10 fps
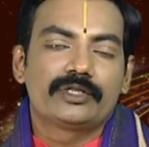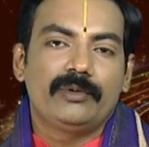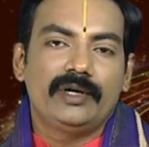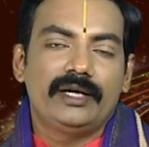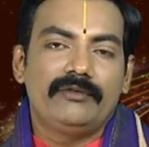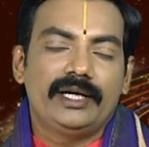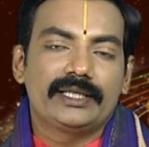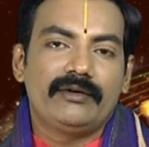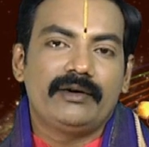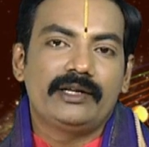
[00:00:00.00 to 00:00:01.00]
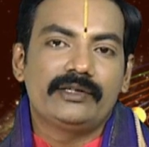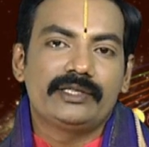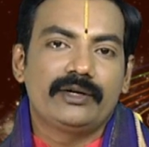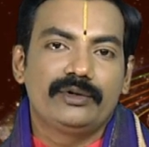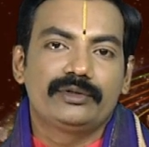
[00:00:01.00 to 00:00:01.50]
శుభ వాతావరణం
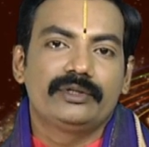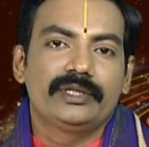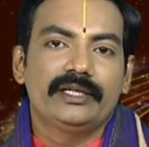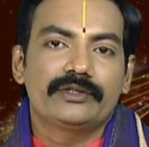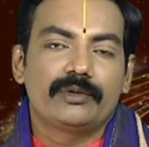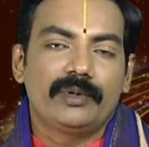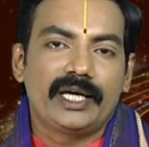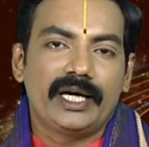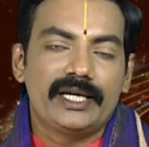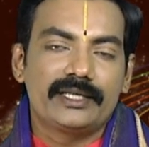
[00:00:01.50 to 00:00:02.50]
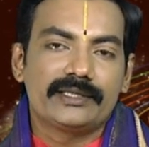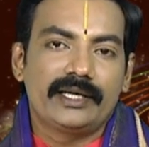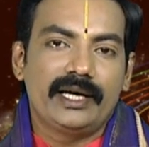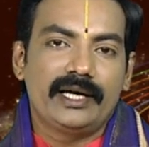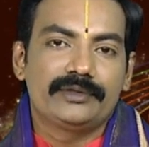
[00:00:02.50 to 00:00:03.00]
చేకూరుతుంది శుభకార్యాలు
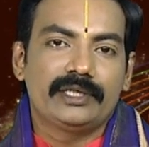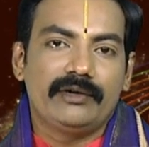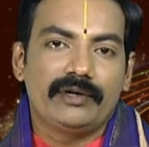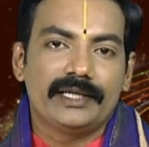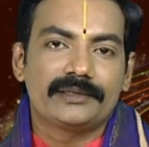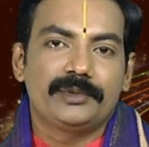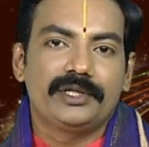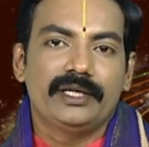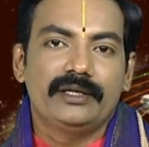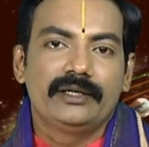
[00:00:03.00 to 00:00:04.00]
శ్రీకారం చుట్టే అవకాశం ఉంది